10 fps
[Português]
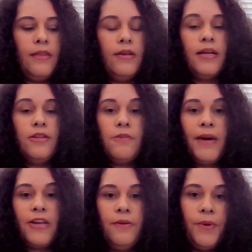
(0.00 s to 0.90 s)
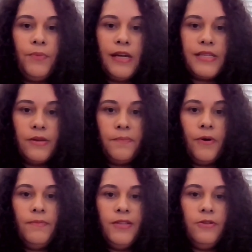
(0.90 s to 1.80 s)
grande parte da população
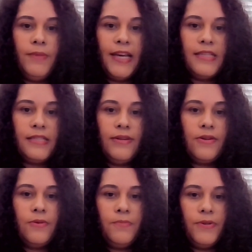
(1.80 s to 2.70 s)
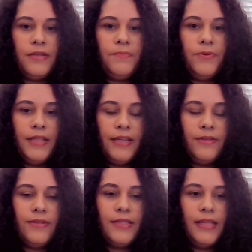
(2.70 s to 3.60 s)
pobre do Brasil é composta por negros